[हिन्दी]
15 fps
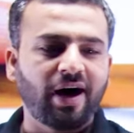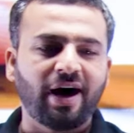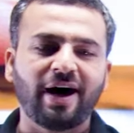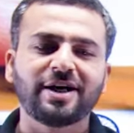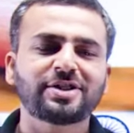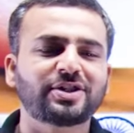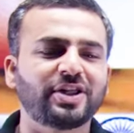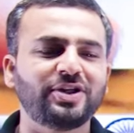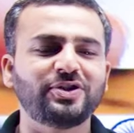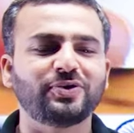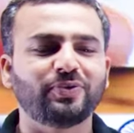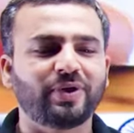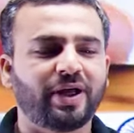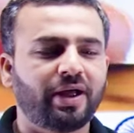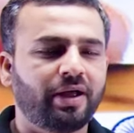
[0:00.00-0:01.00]
आज तीन
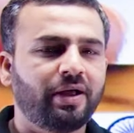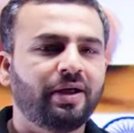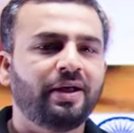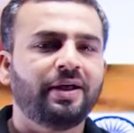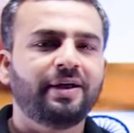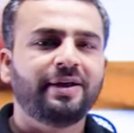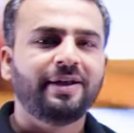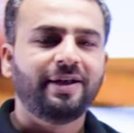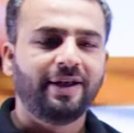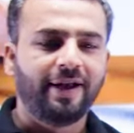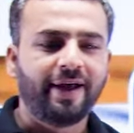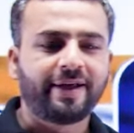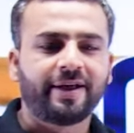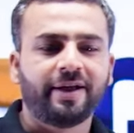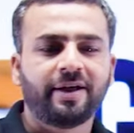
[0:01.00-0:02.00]
जून है
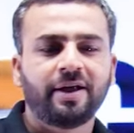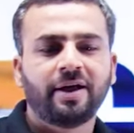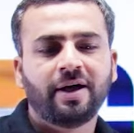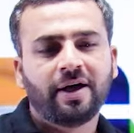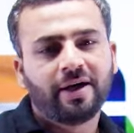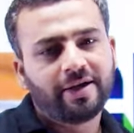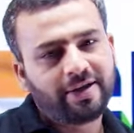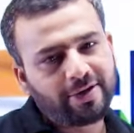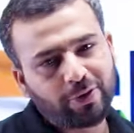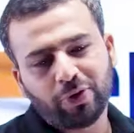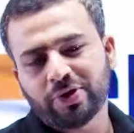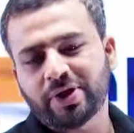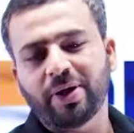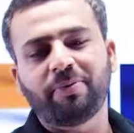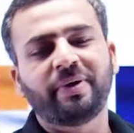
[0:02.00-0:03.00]
लेकिन
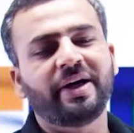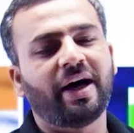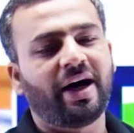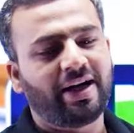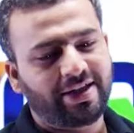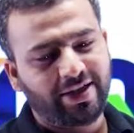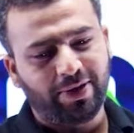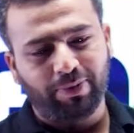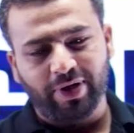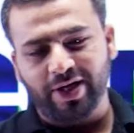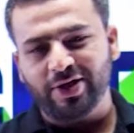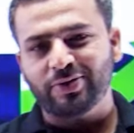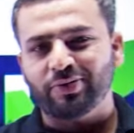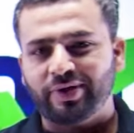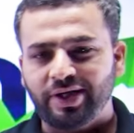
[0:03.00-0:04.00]
खुशखबरी आज की पहले
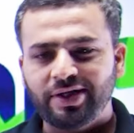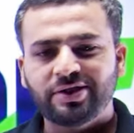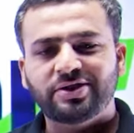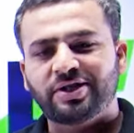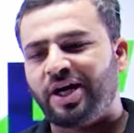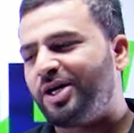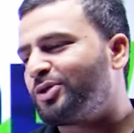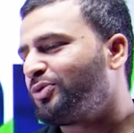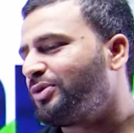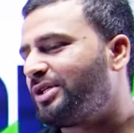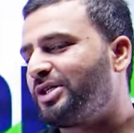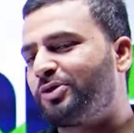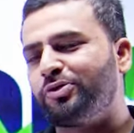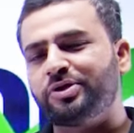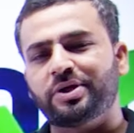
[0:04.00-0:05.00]
सुनिए चार जून की
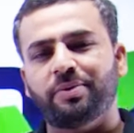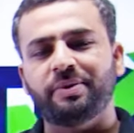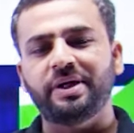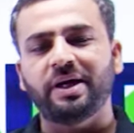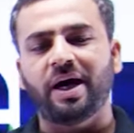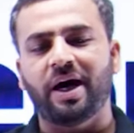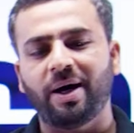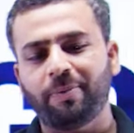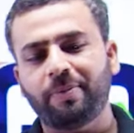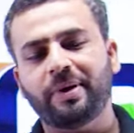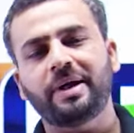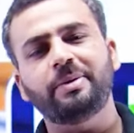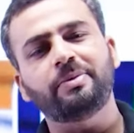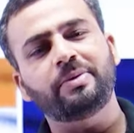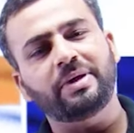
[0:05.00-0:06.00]
खुशखबरी
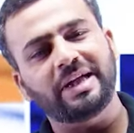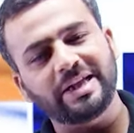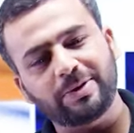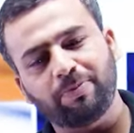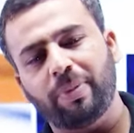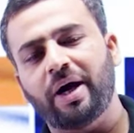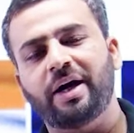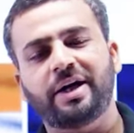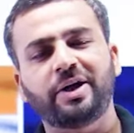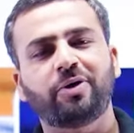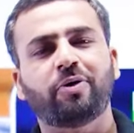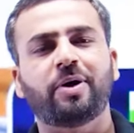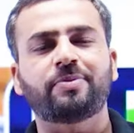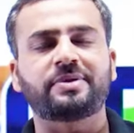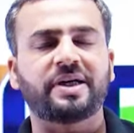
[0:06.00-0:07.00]
आपकी किस पार्टी को
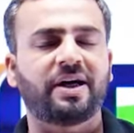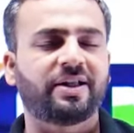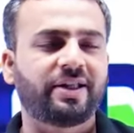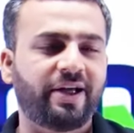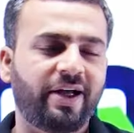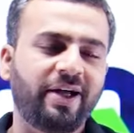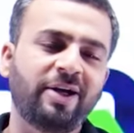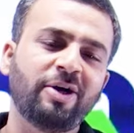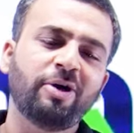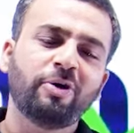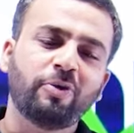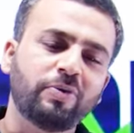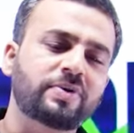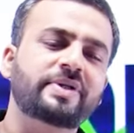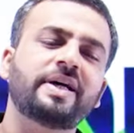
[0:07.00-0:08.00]
आप चाहते हैं
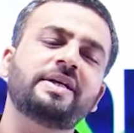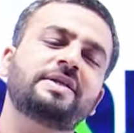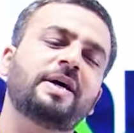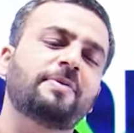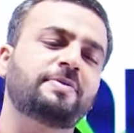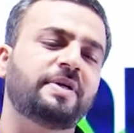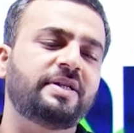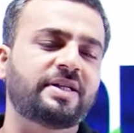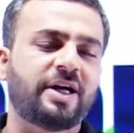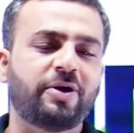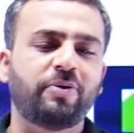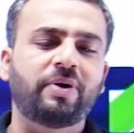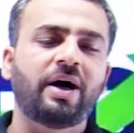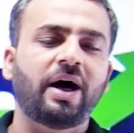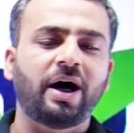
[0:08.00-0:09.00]
उसके हिसाब से डिसाइड
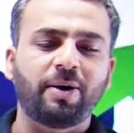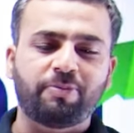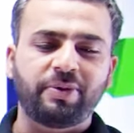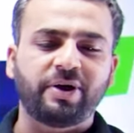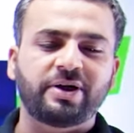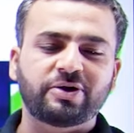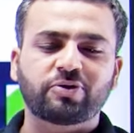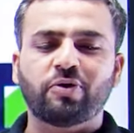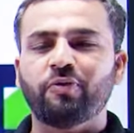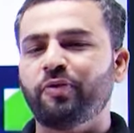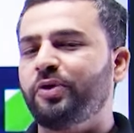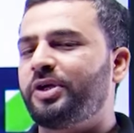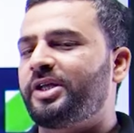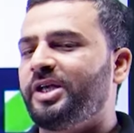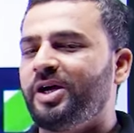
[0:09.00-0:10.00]
होगा आपने किसको
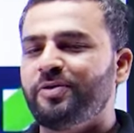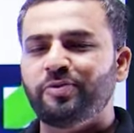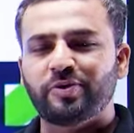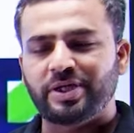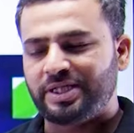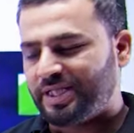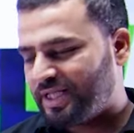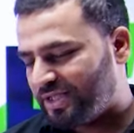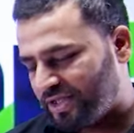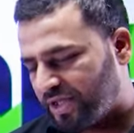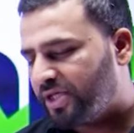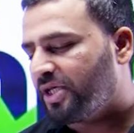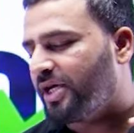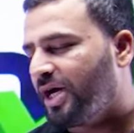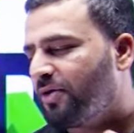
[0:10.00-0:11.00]
वोट किया वो कितना
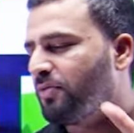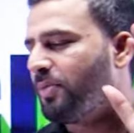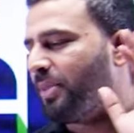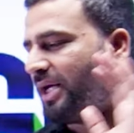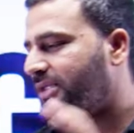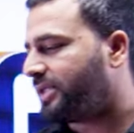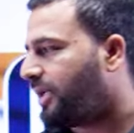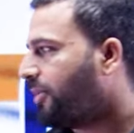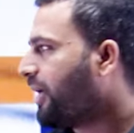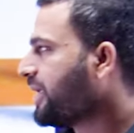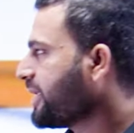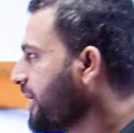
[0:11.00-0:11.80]
जीती खैर वो बात की बात